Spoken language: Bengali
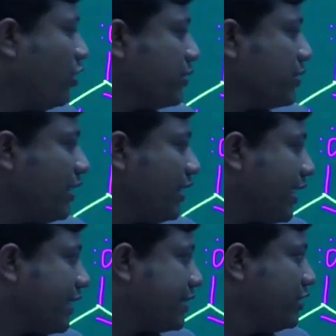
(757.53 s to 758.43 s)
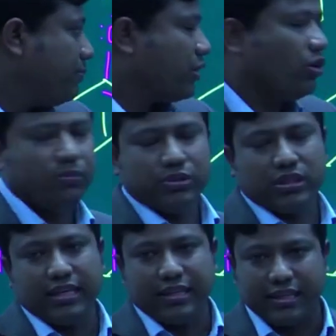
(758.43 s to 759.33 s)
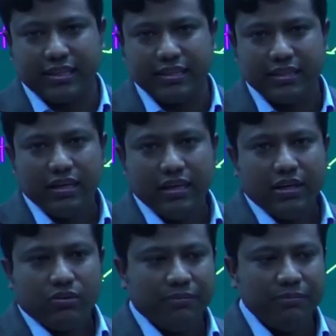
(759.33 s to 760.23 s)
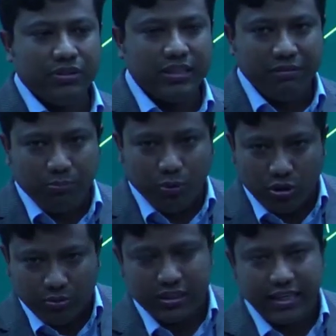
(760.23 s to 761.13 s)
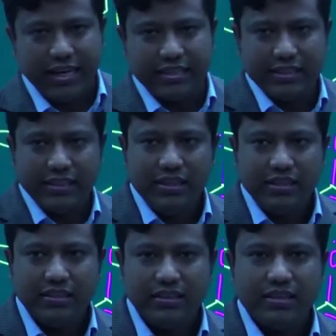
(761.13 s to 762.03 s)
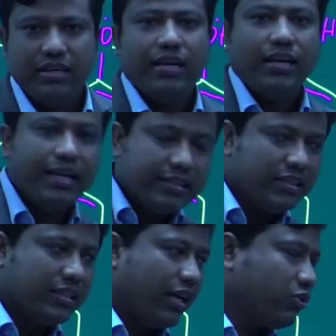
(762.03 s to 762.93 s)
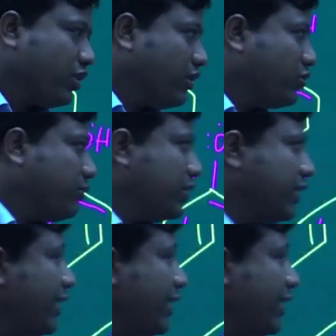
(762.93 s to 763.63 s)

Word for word: মেটা অবস্থানটা চার্জ নিরপেক্ষ অবস্থায় থাকে তা আমি হচ্ছে আমার পরবর্তী ক্লাসে এই জিনিসটা আলোচনা করব